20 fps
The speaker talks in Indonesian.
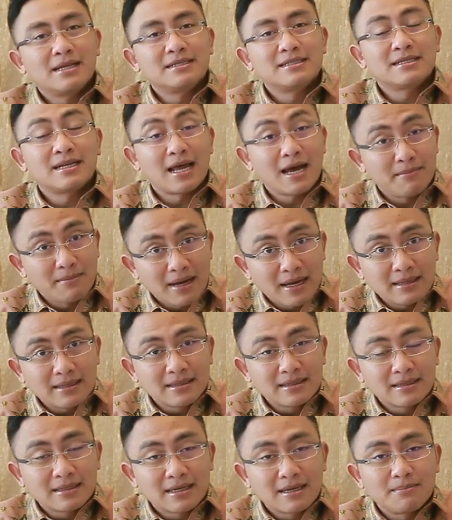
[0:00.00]
selamat
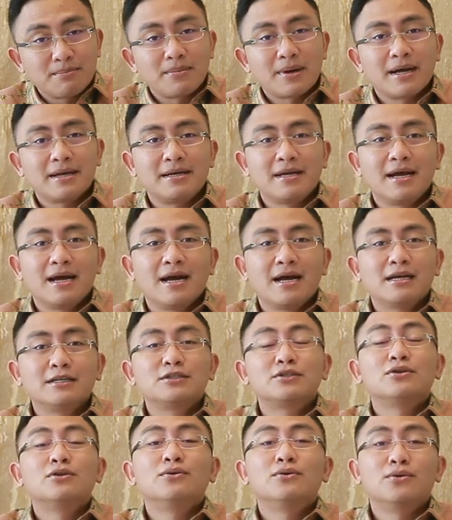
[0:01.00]
kepada
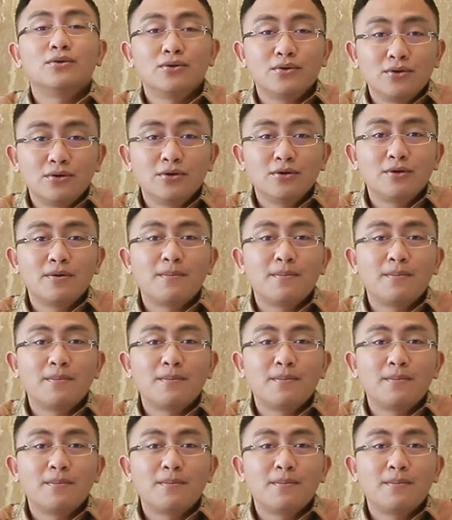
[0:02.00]
seluruh